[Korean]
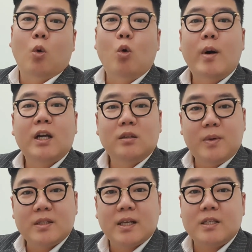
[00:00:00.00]
5만원
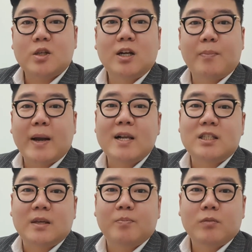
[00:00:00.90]
비싼
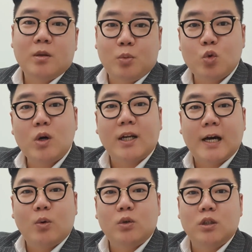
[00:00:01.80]
1080 뷰가
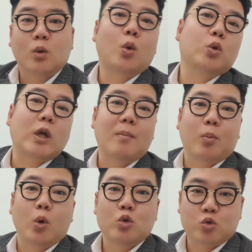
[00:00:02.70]
나오는 그것도 한번
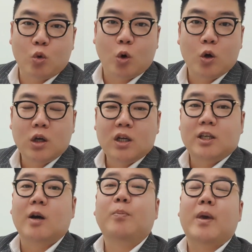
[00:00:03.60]
보여주고
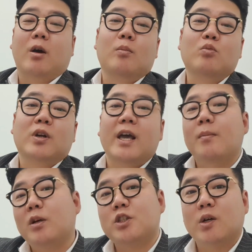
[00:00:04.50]
옆에 건물에
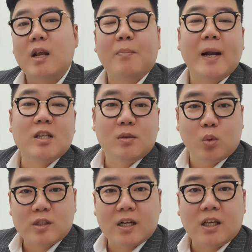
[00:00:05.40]
뭐 천에
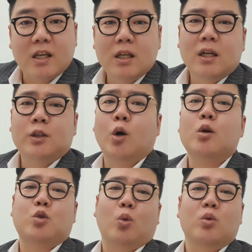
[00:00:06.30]
85짜리 더
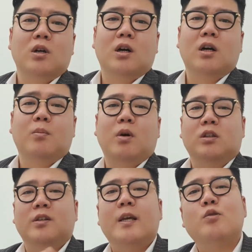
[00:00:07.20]
좋은 거뭐
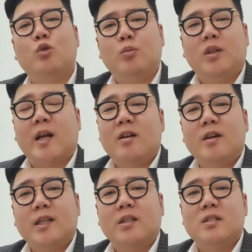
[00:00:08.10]
드레스룸이 딸려
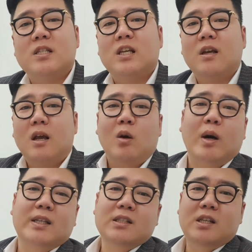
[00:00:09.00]
있다든지
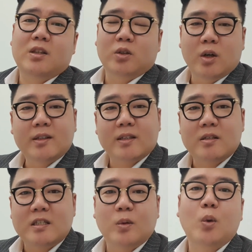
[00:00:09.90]
화장실이 더
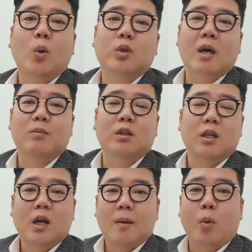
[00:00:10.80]
넓다든지 이런 것도 한번
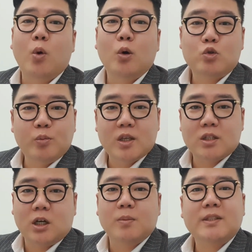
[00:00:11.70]
보여주면서
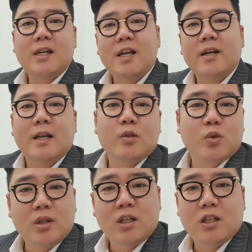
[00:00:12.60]
업셀링을 할 수
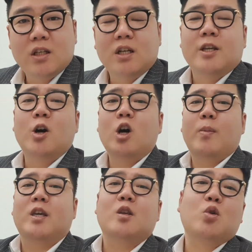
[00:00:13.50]
있는
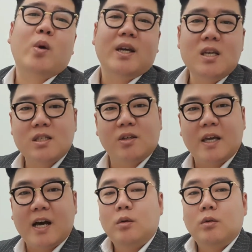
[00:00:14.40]
영업의 기초가
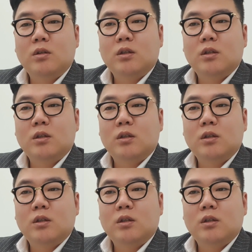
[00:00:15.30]
있어야